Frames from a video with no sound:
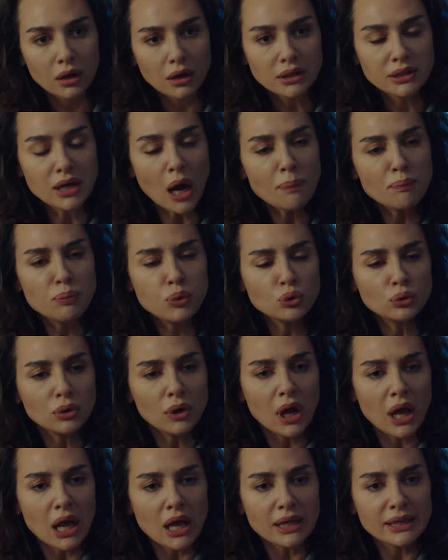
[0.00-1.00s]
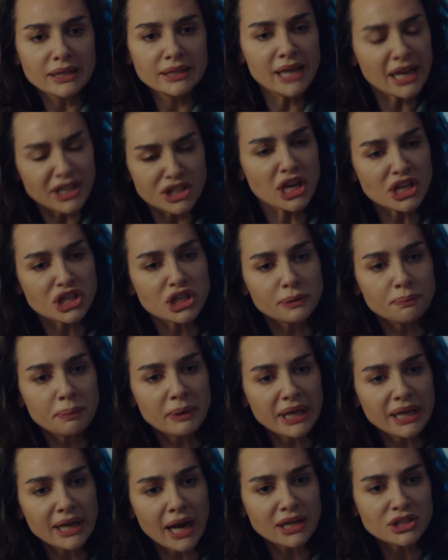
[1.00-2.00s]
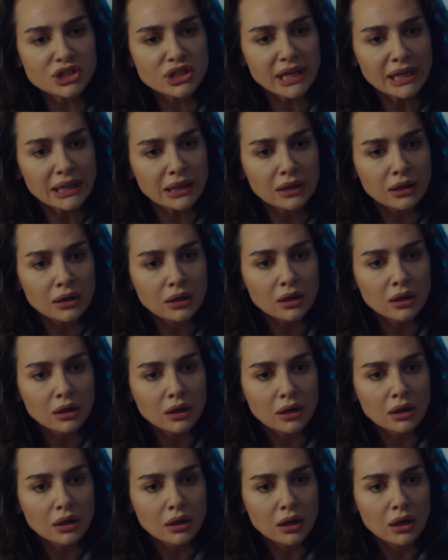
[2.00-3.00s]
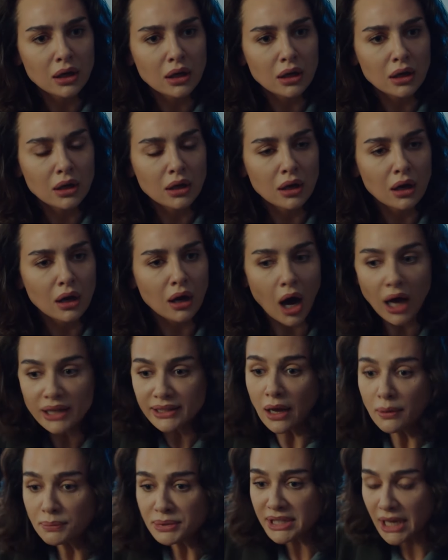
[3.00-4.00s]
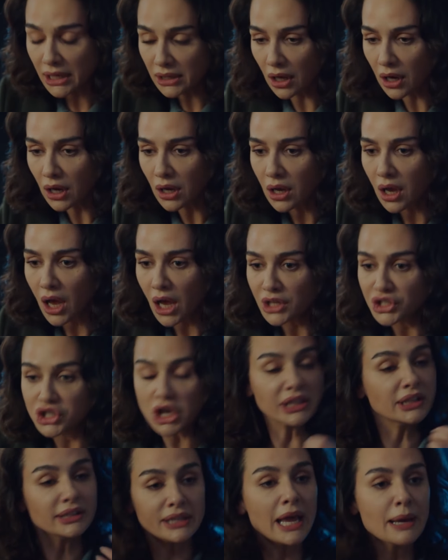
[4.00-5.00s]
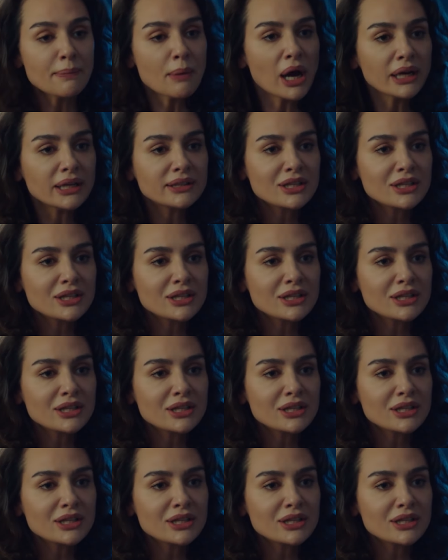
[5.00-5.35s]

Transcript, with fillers: لك شو هالقرف تبعك بس قلي الزلمه صديقك وبتعرف انه